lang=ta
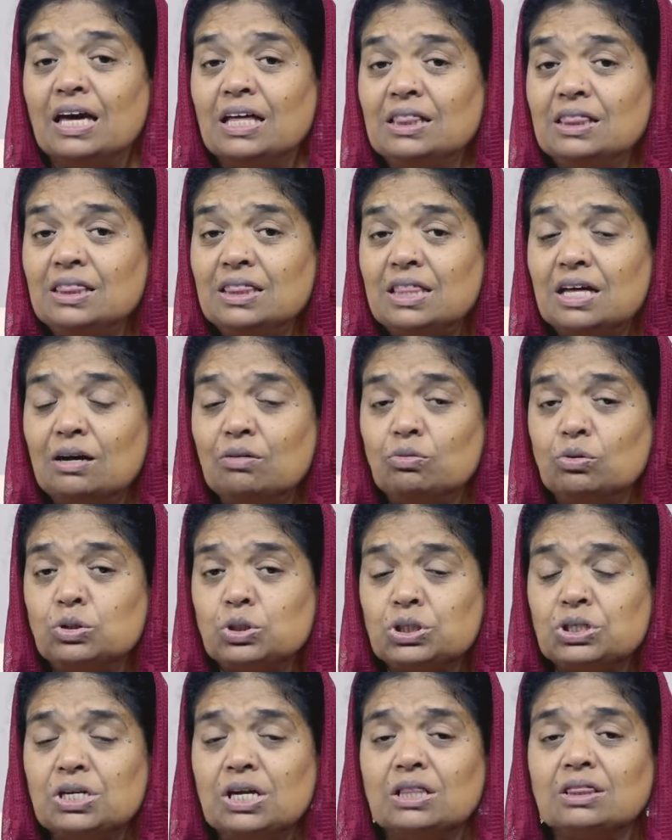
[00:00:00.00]
இந்த
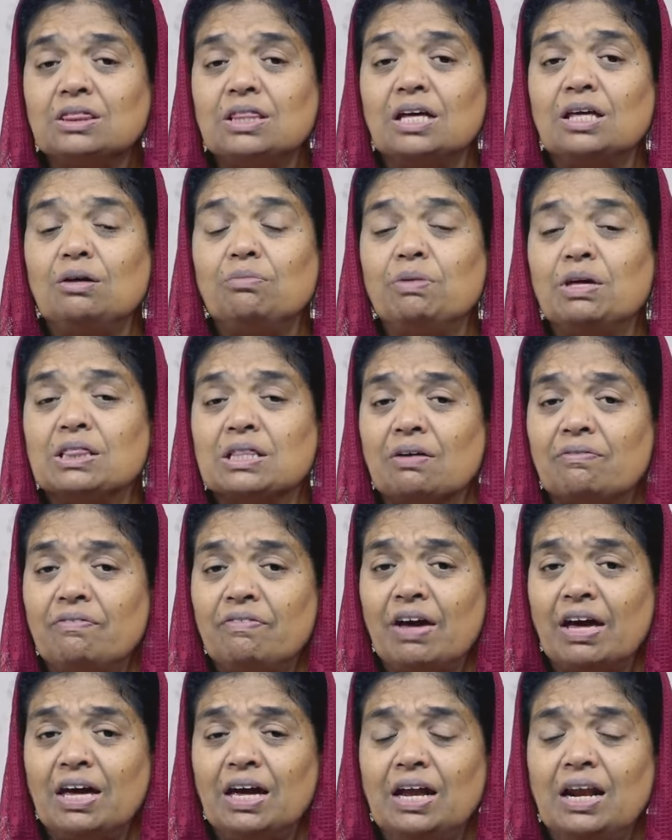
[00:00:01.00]
உஷ்ணத்தையும் இந்த
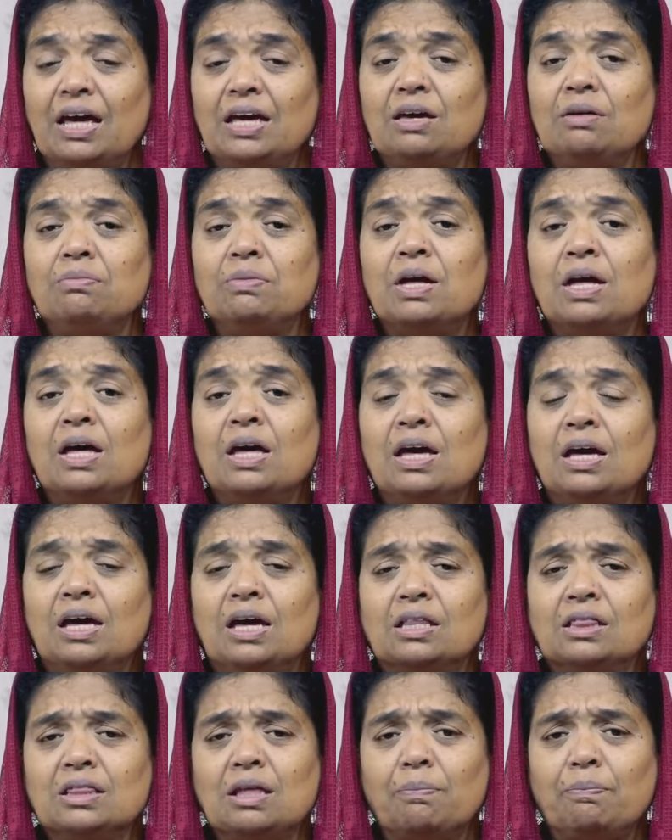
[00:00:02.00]
வெயிலையும்
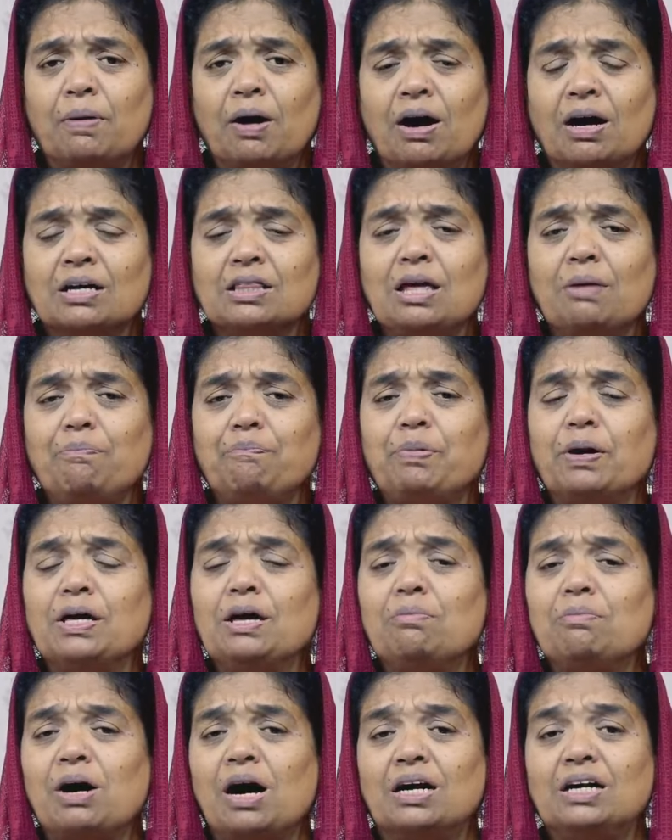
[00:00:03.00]
இந்த
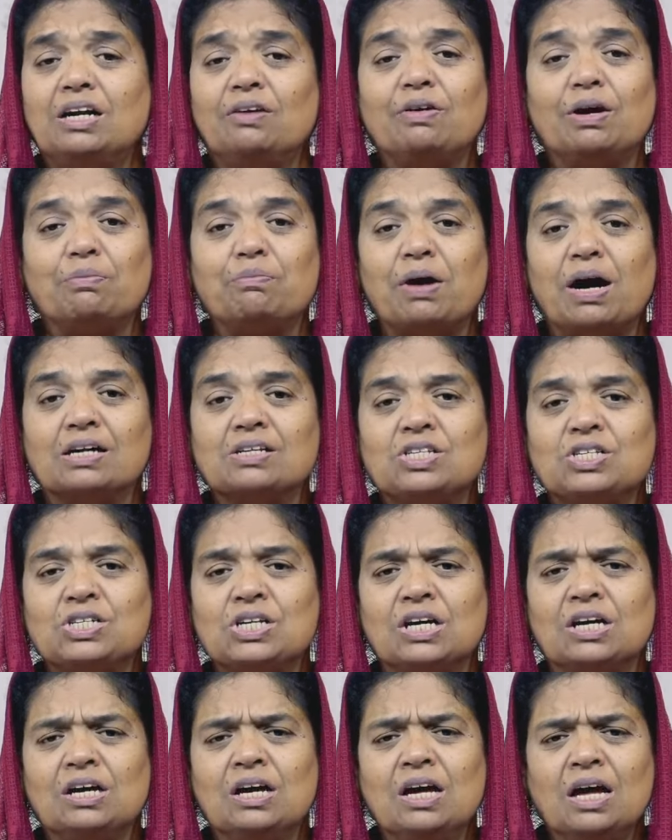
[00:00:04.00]
பாதிப்பையும் ஆண்டவர்
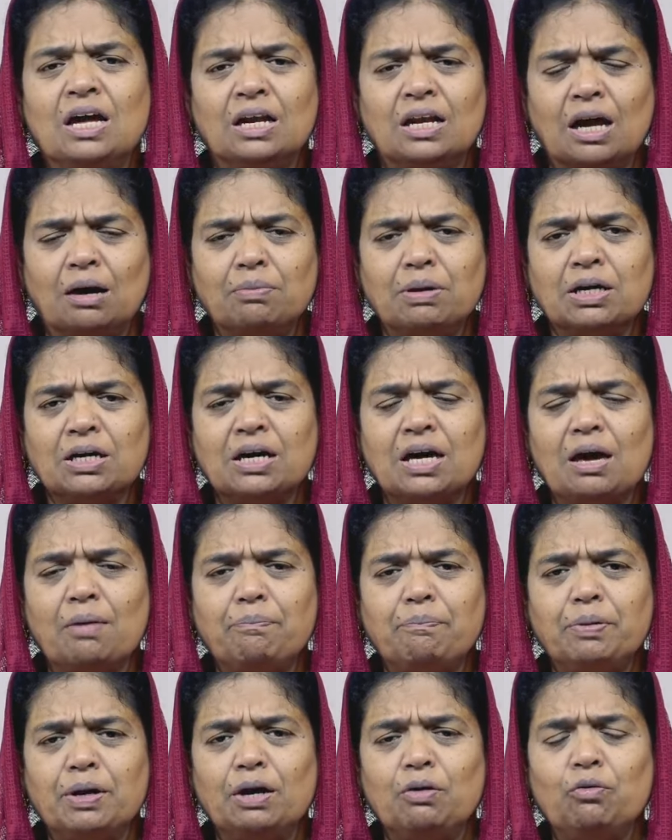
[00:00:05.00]
மாற்றி நமக்கு
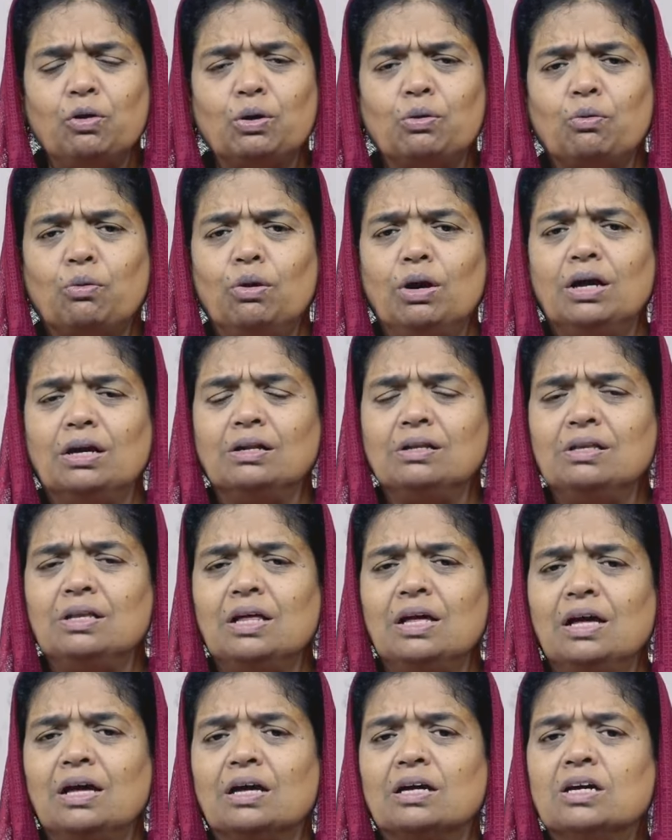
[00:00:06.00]
எப்படி ஒரு குளிர்ந்த
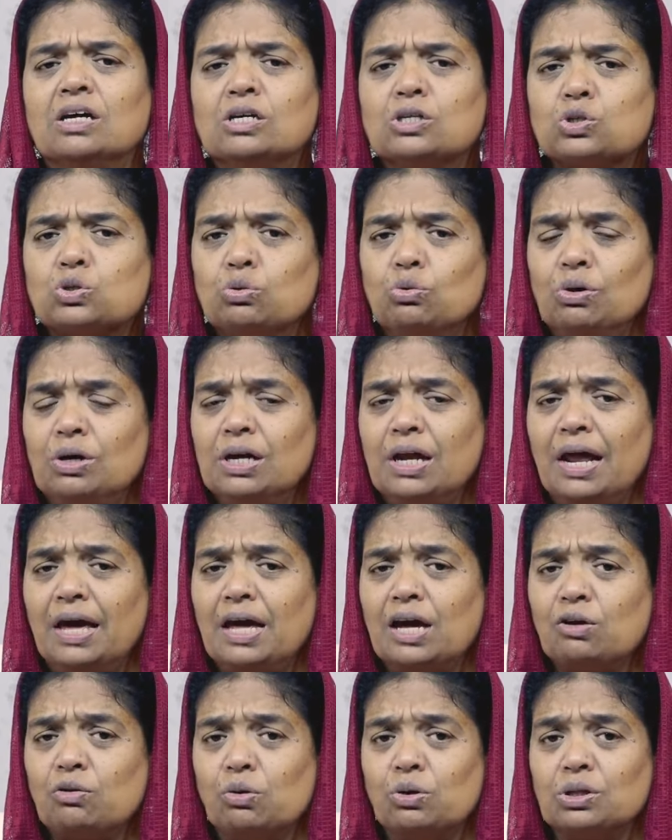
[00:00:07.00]

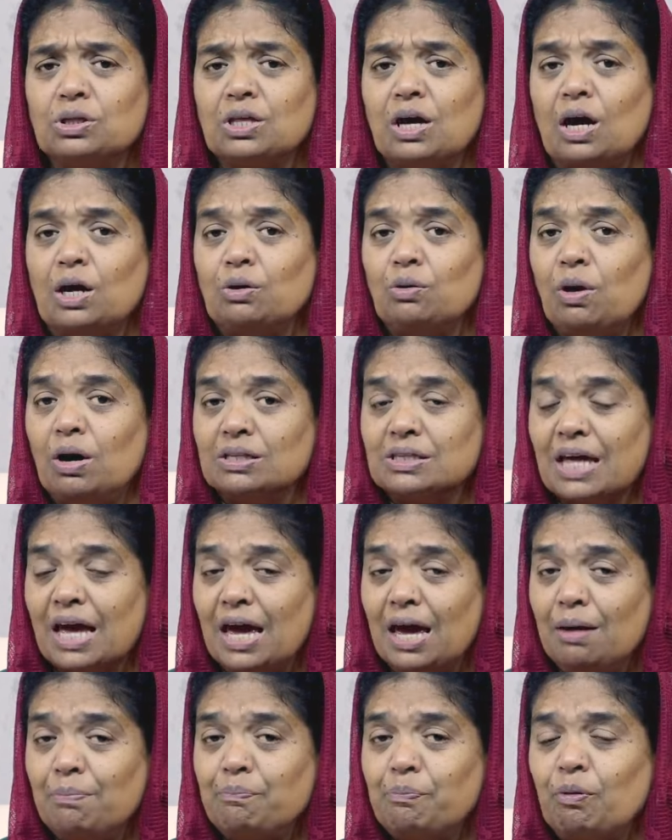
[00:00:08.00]
சூழ்நிலையை கொடுத்தாரோ அதே
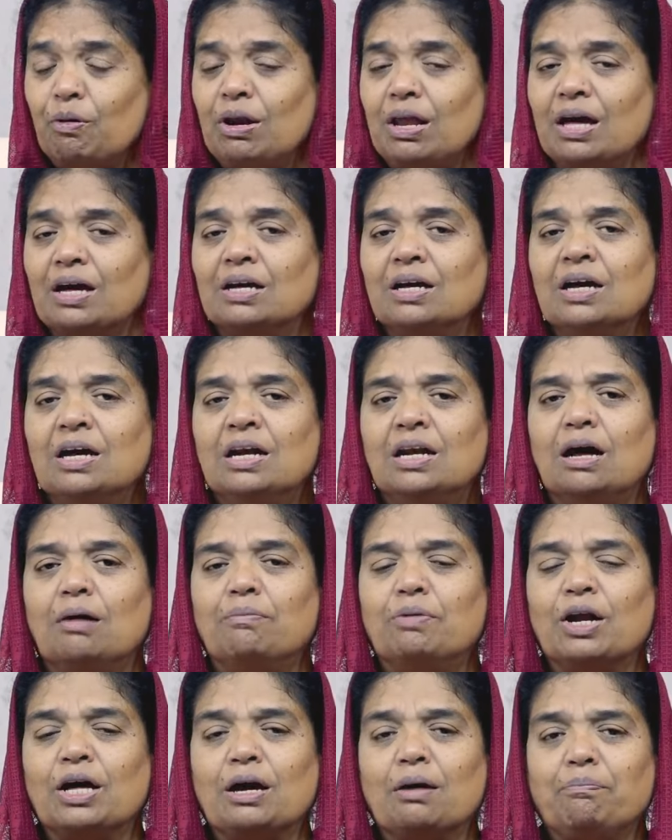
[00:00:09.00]
போல
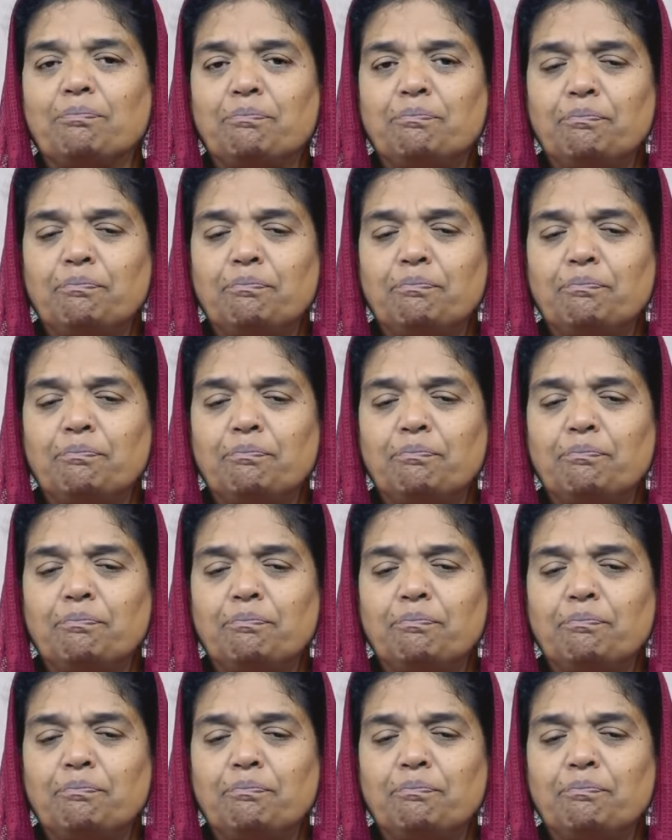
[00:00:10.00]
நம்முடைய